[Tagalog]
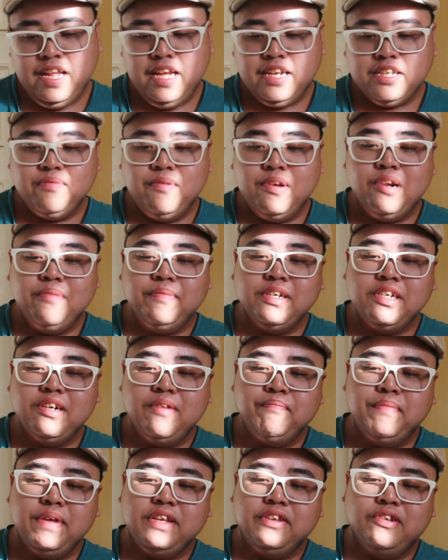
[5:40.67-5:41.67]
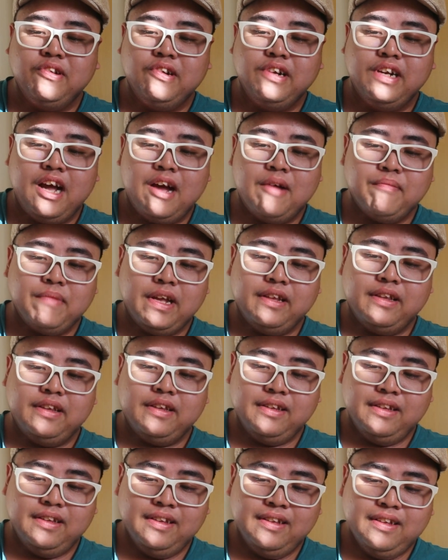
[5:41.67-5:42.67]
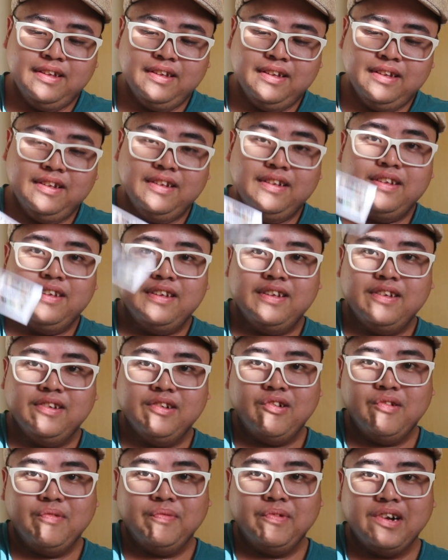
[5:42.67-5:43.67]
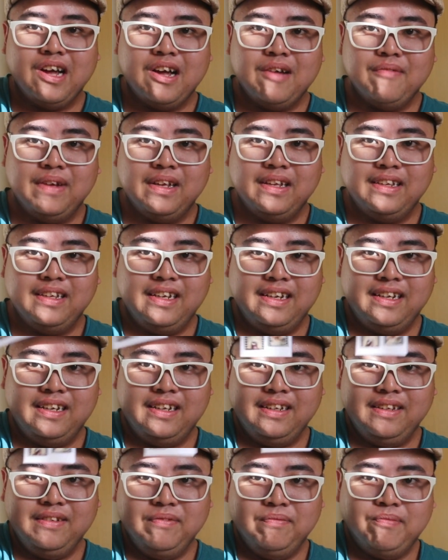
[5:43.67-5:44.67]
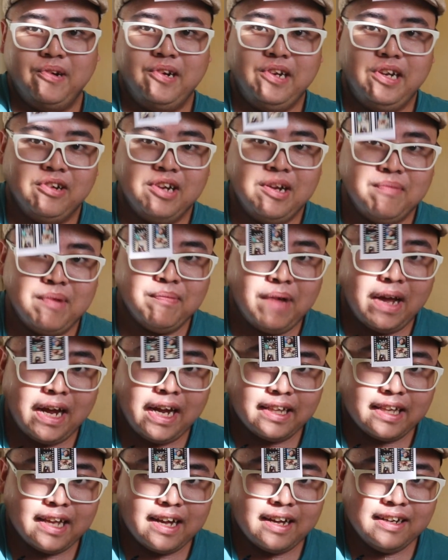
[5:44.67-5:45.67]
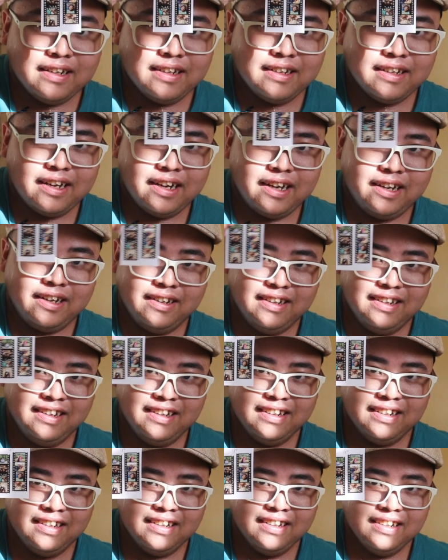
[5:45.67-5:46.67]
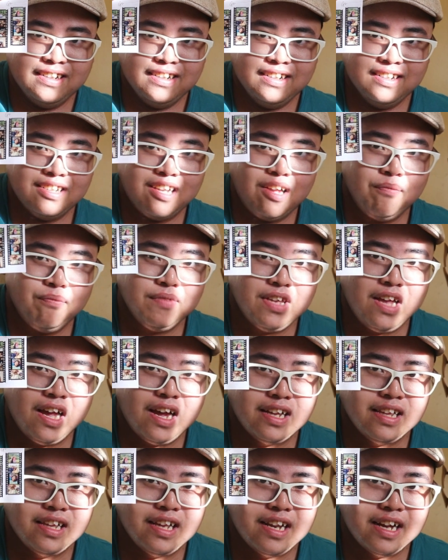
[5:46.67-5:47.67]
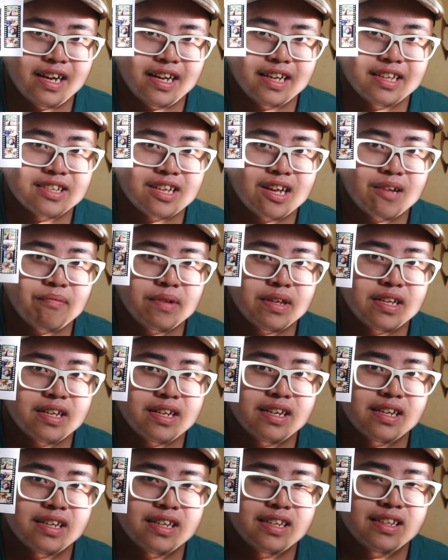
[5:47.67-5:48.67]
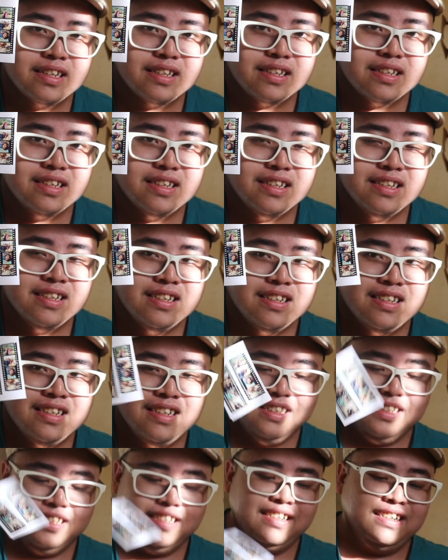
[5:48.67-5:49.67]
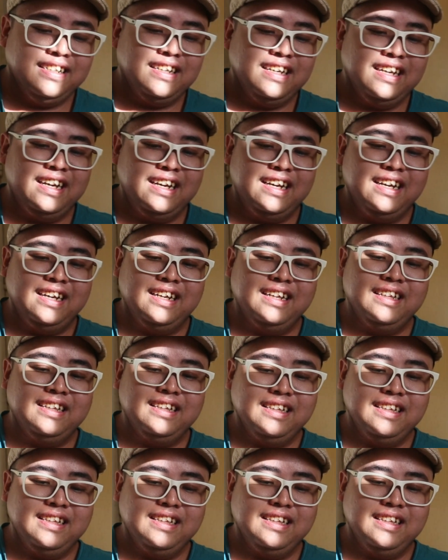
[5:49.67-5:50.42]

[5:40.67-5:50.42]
Next, meron pa siyang picture namin, grupo namin. Pero hindi ko na ipapakita. Sa, sa akin na lang yan, sa amin na lang yan. Eh.